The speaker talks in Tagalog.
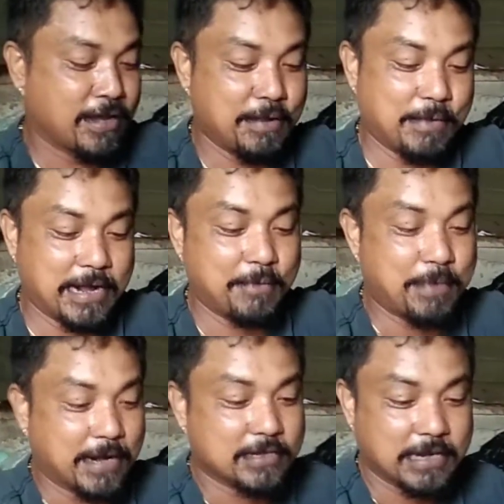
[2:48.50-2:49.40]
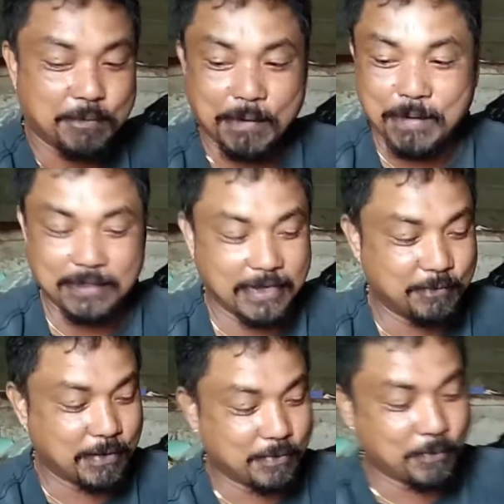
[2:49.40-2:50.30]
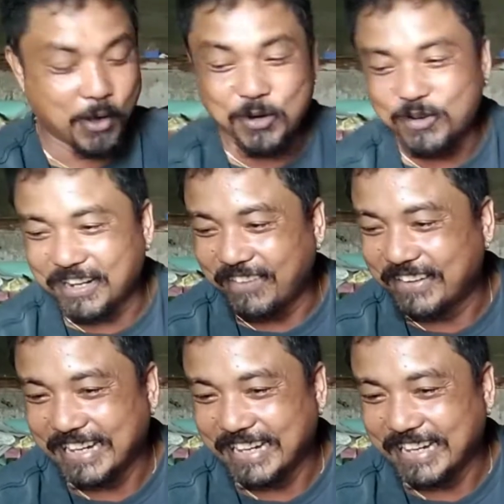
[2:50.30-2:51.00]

lima ka box kay 500 man mo mura